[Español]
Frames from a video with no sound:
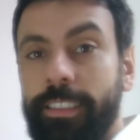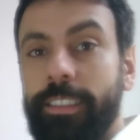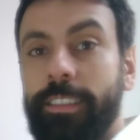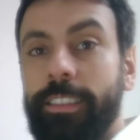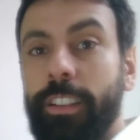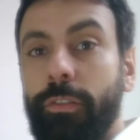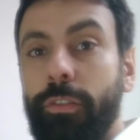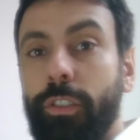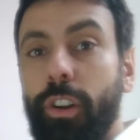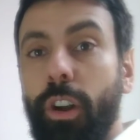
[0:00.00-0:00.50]

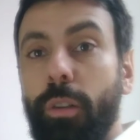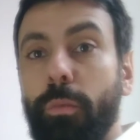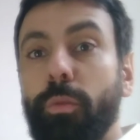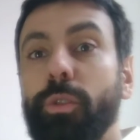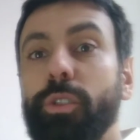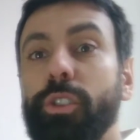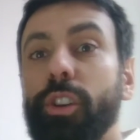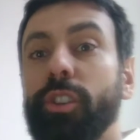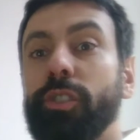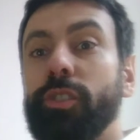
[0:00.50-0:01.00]
Se fueron
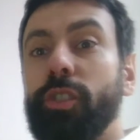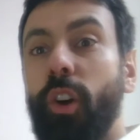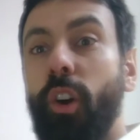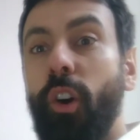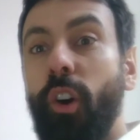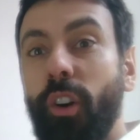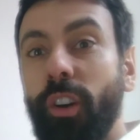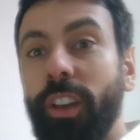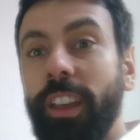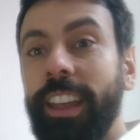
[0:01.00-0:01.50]
muchos,
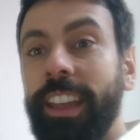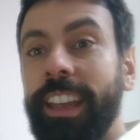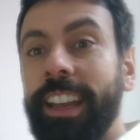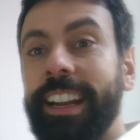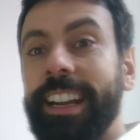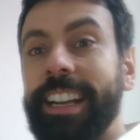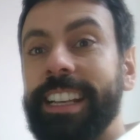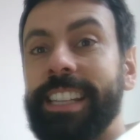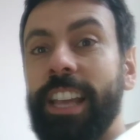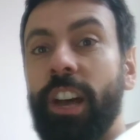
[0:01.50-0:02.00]
hoy
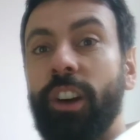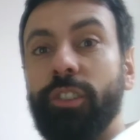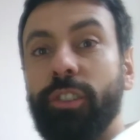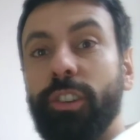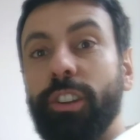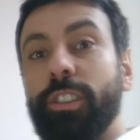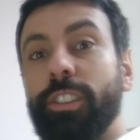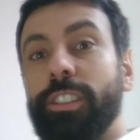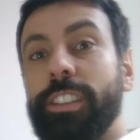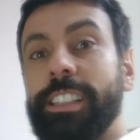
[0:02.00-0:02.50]
ingresa
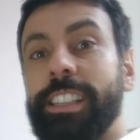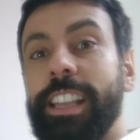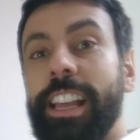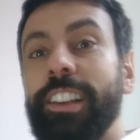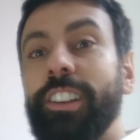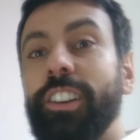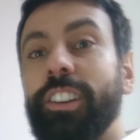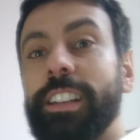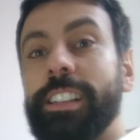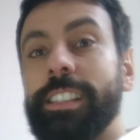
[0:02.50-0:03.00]
otro. Esto está
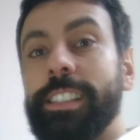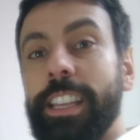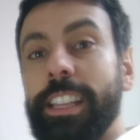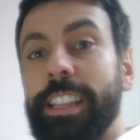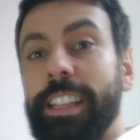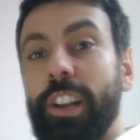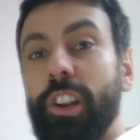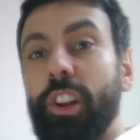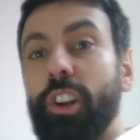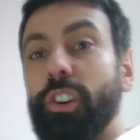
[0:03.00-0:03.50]
salido
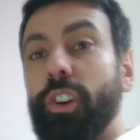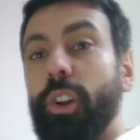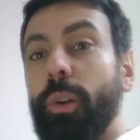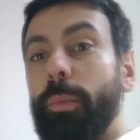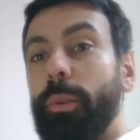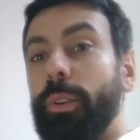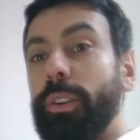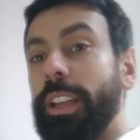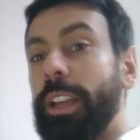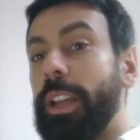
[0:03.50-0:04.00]
recién del horno
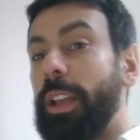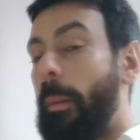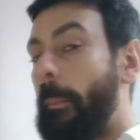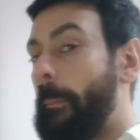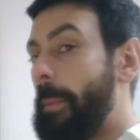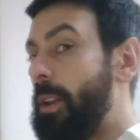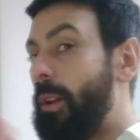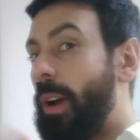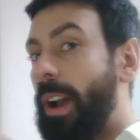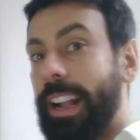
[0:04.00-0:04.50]
porque
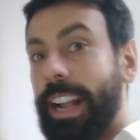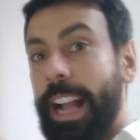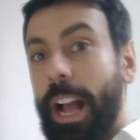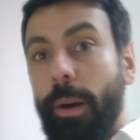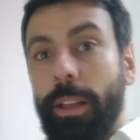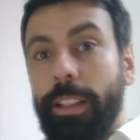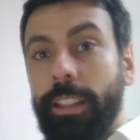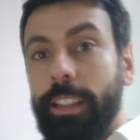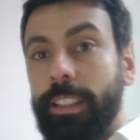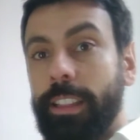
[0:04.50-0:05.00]
me lo
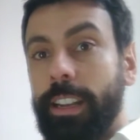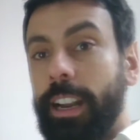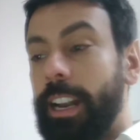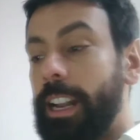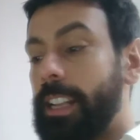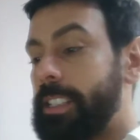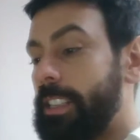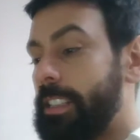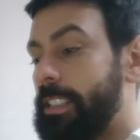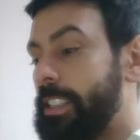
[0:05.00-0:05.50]
acaban de
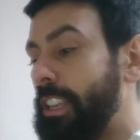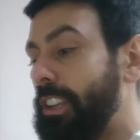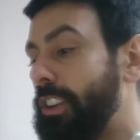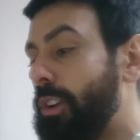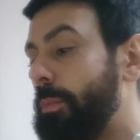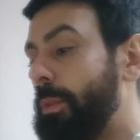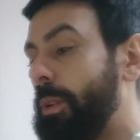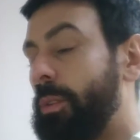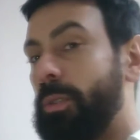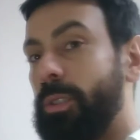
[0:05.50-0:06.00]
entregar hace
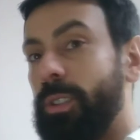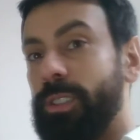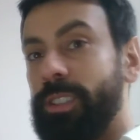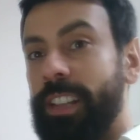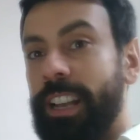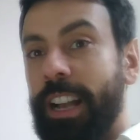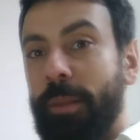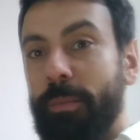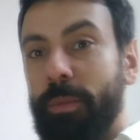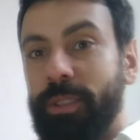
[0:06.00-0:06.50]
5 minutos.
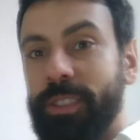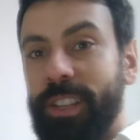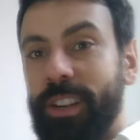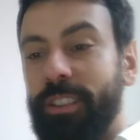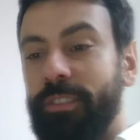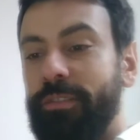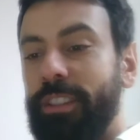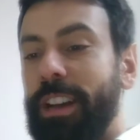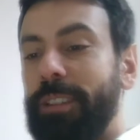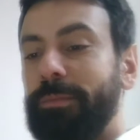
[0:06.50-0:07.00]
Sacamos
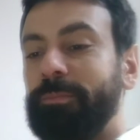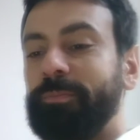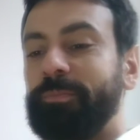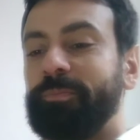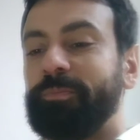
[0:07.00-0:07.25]
celofán.